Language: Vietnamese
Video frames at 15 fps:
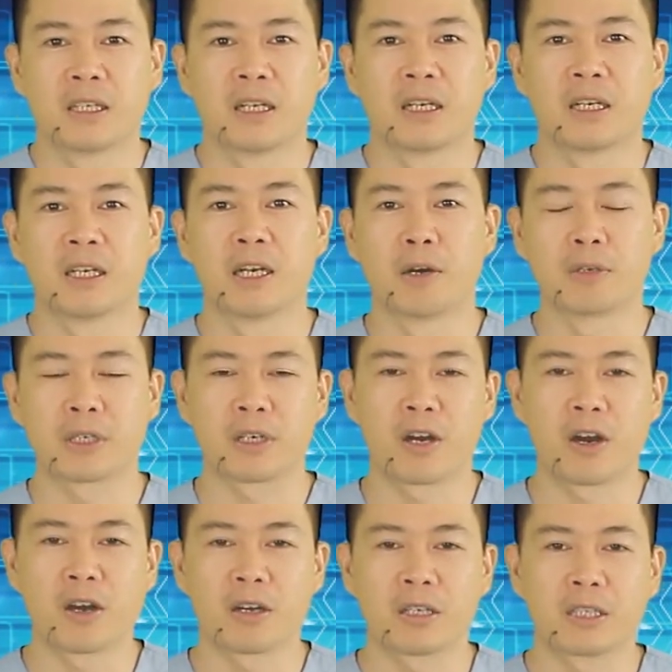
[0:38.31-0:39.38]
À, hiểu được
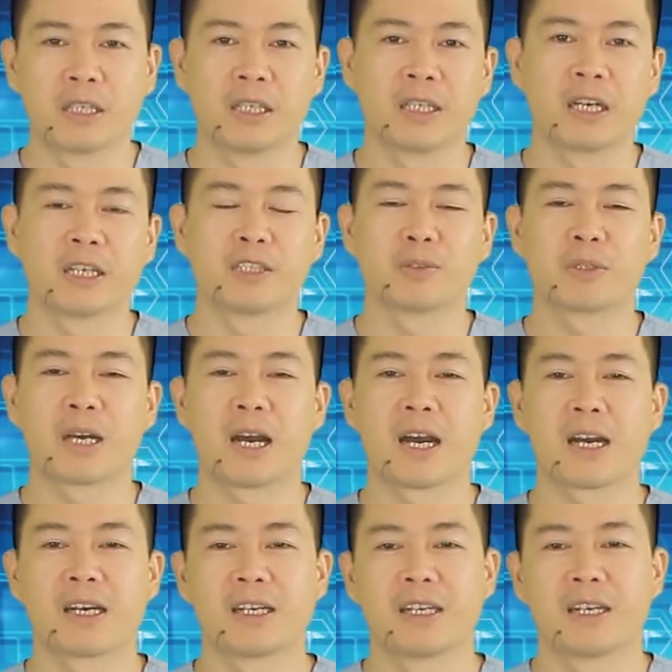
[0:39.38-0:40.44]
nó thì chúng
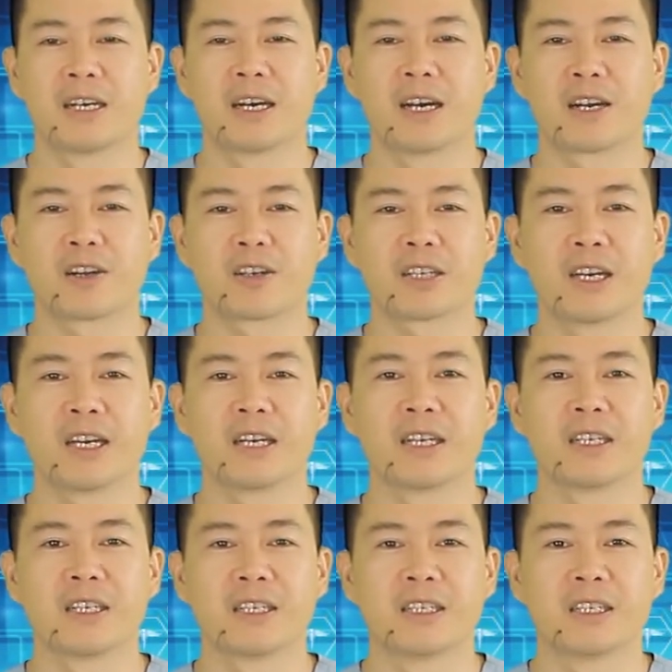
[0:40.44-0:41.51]
ta à, có
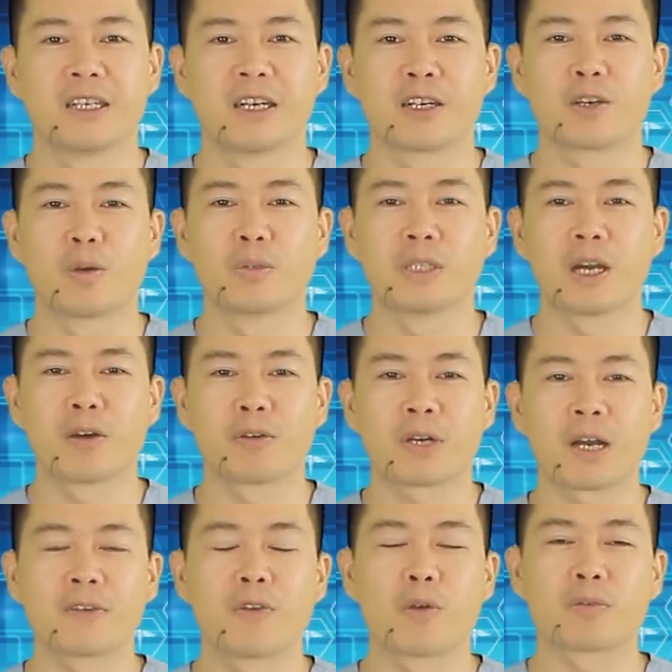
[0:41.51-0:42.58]
thể à, cùng nhau
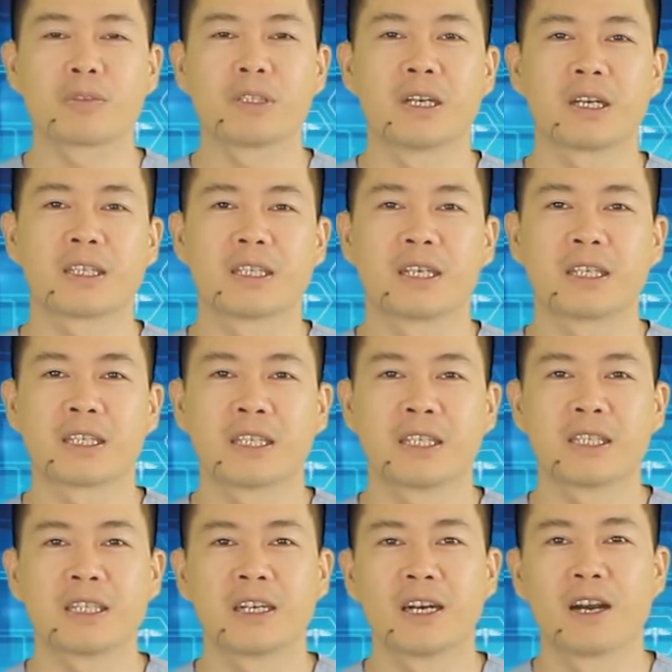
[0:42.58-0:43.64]
khắc phục được à,
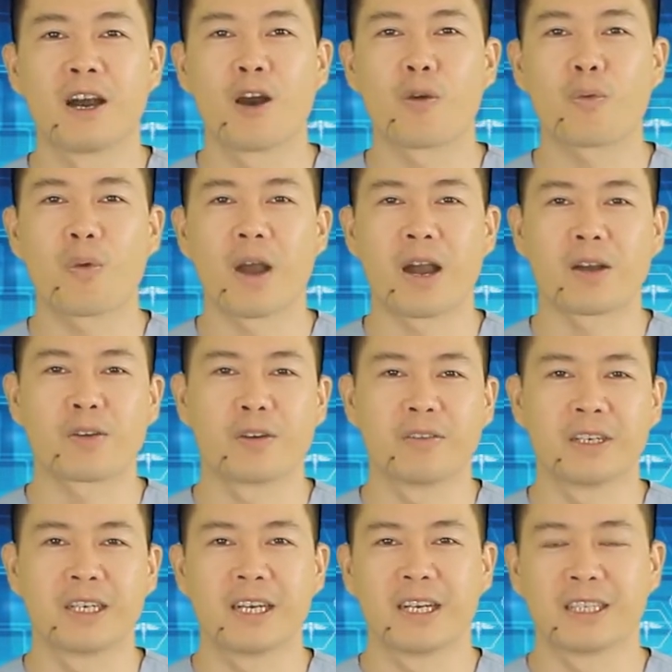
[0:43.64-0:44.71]
cái hậu quả của
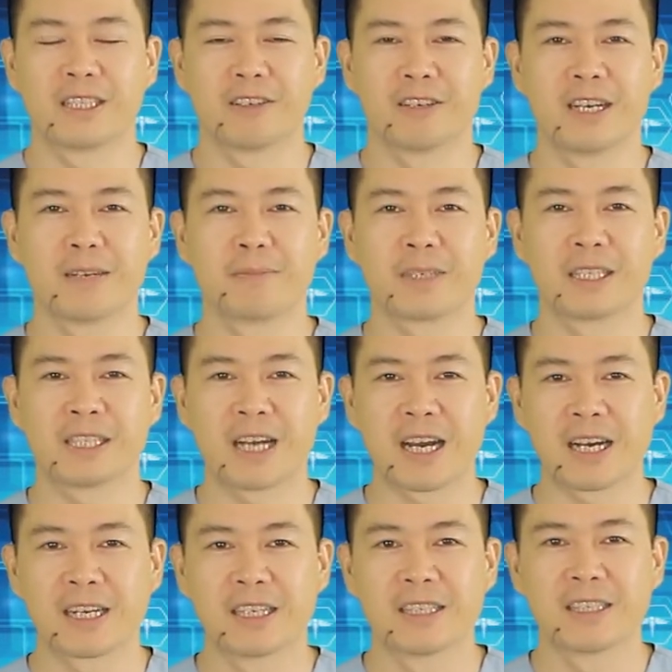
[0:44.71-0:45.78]
vấn đề tiểu đêm gây ra.